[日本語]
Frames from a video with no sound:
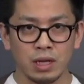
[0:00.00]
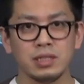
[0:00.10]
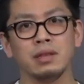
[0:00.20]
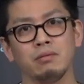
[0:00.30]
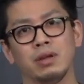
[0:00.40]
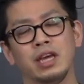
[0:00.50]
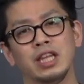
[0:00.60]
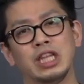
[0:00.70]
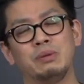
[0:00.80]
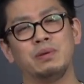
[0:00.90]
じゃあその
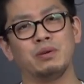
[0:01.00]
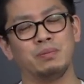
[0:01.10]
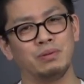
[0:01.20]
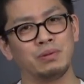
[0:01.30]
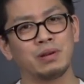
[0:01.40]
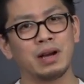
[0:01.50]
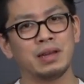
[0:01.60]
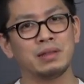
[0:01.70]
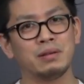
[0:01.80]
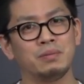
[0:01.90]
ATP を分
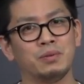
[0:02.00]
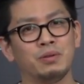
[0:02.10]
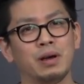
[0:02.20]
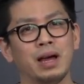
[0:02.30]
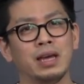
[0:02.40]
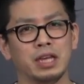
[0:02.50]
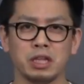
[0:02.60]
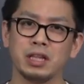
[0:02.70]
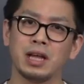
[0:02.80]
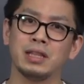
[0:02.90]
解するものが一
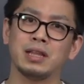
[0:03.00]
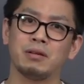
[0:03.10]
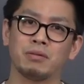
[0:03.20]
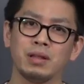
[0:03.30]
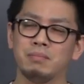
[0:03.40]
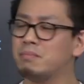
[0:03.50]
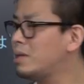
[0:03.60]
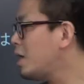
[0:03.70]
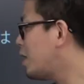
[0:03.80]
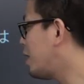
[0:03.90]
体何なのか
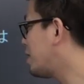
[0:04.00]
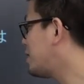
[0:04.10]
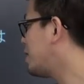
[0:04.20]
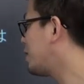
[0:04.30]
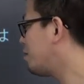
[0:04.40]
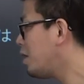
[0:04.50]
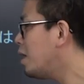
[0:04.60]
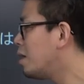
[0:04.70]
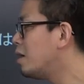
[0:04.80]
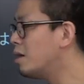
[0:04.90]
みたいな話なんだよ
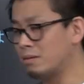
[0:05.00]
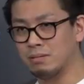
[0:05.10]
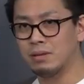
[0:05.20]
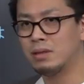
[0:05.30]
ね。うん。